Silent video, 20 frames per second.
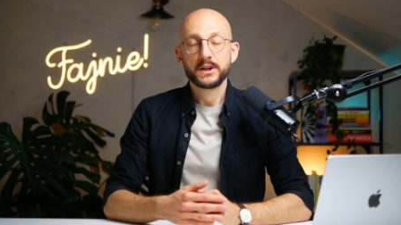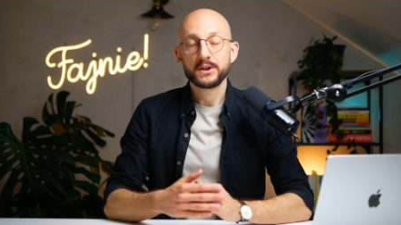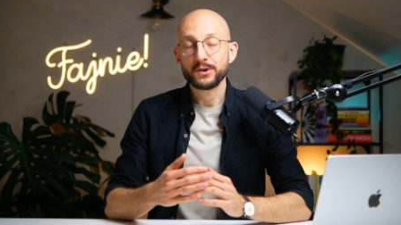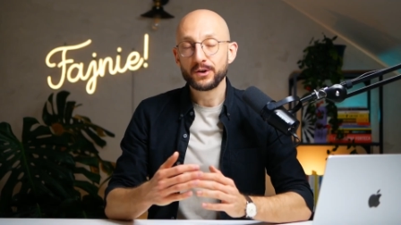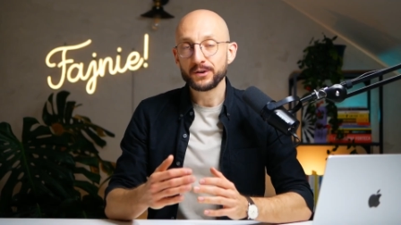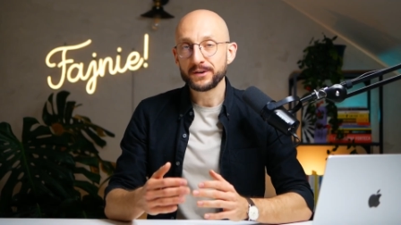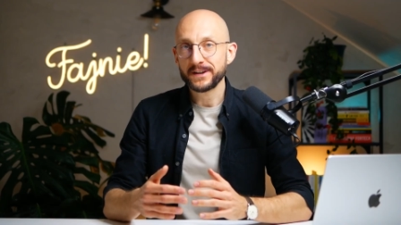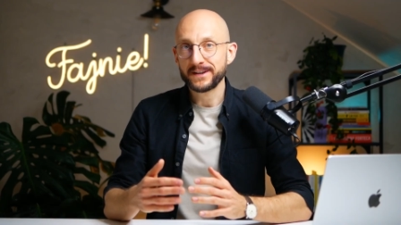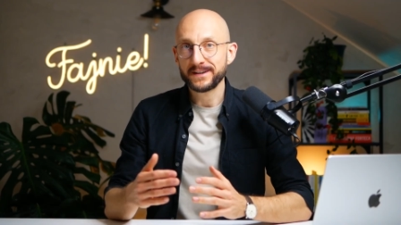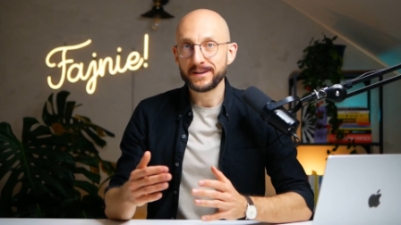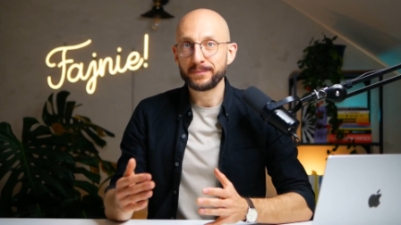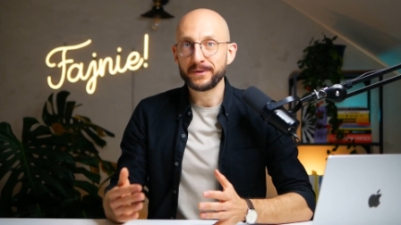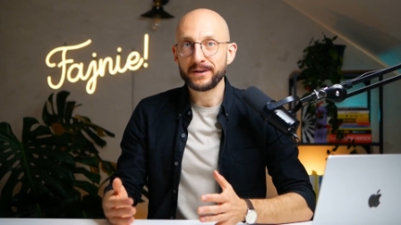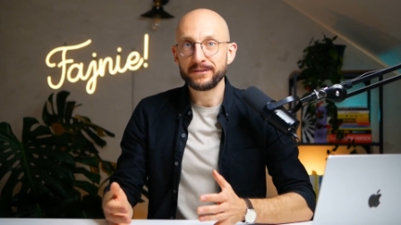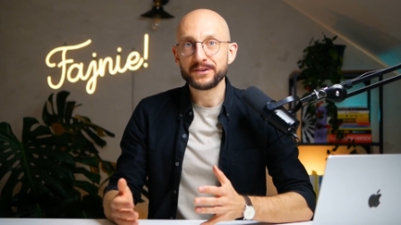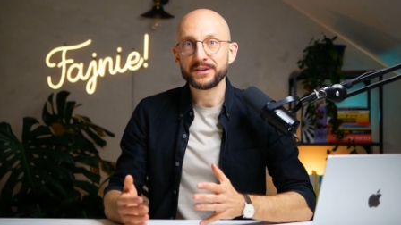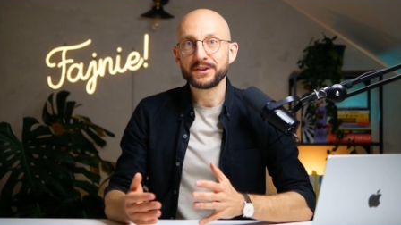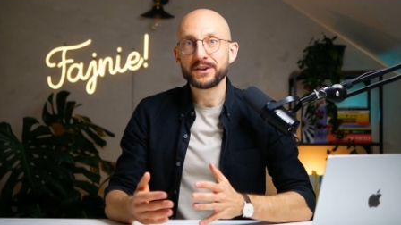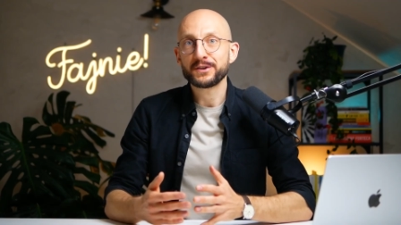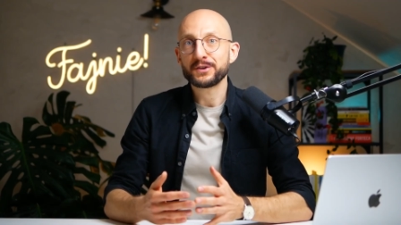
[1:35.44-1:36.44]
I to tak
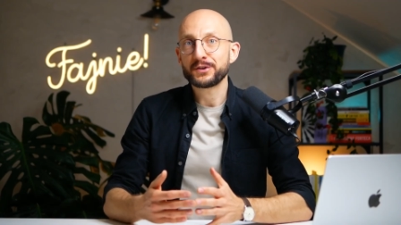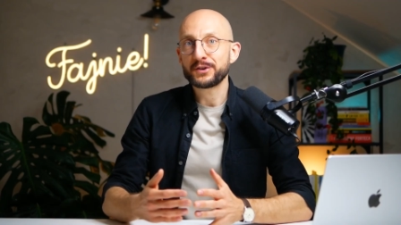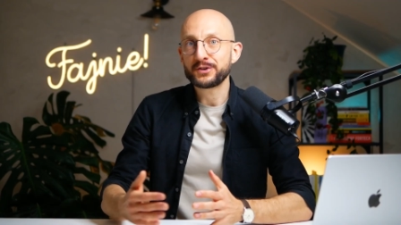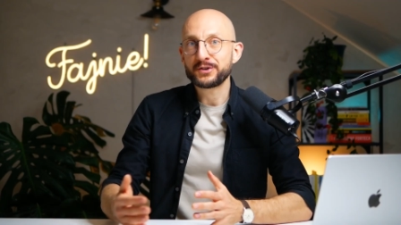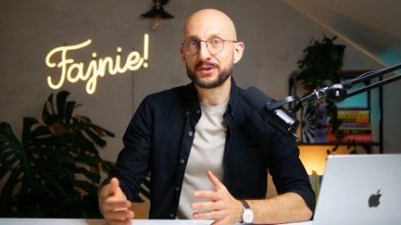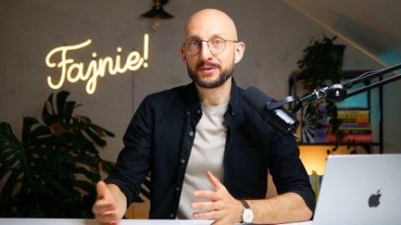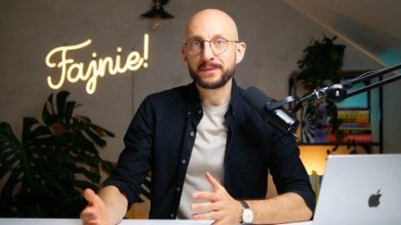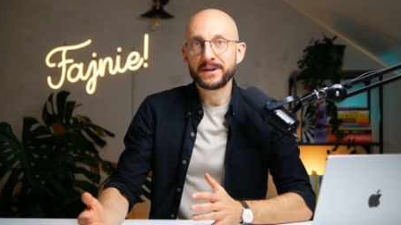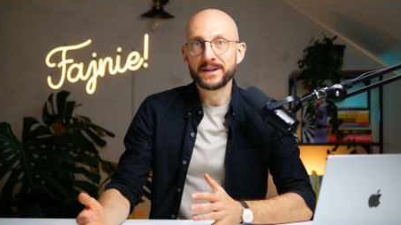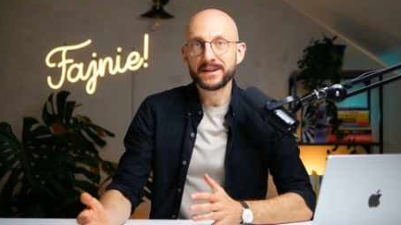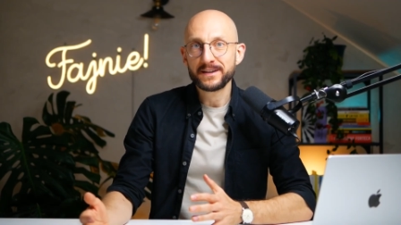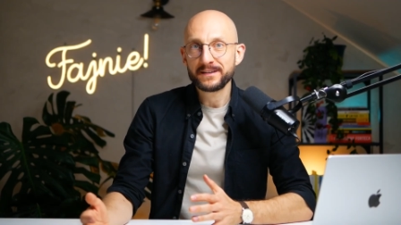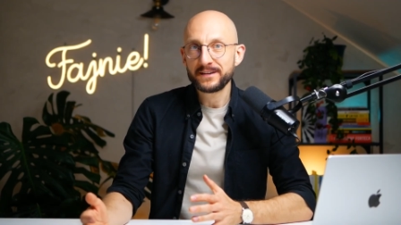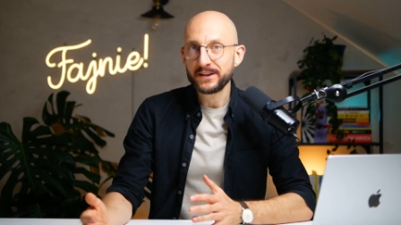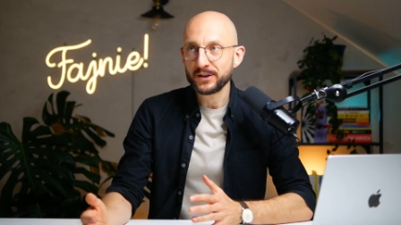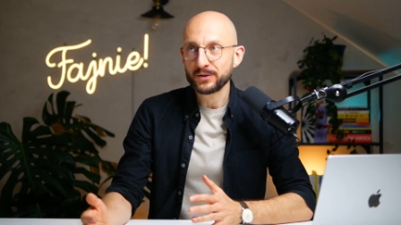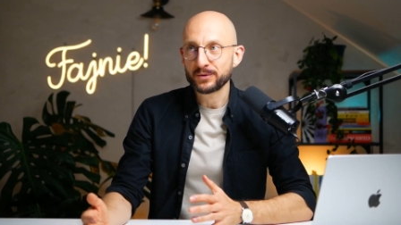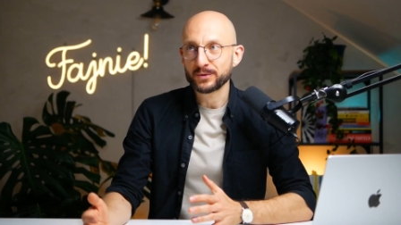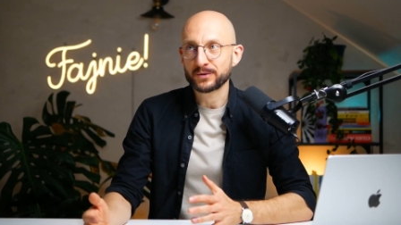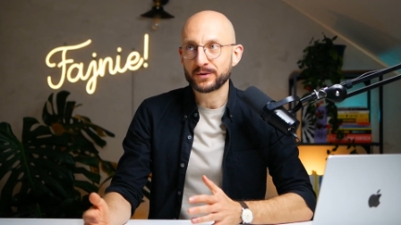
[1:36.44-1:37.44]
naprawdę nie dotyczy
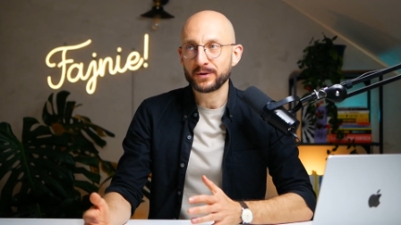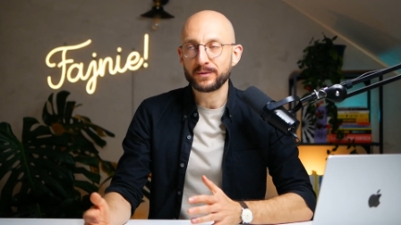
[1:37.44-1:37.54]
marketingu.